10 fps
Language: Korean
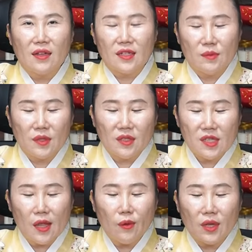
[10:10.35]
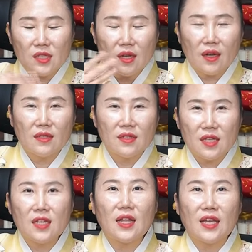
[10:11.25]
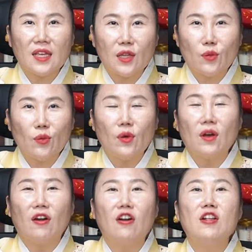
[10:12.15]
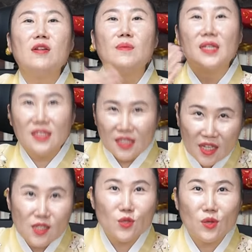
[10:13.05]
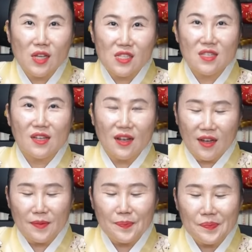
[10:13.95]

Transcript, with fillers: 그러면 그 새롭게 시작하는 이 나이에도 얼마든지 하실 수가 있으니까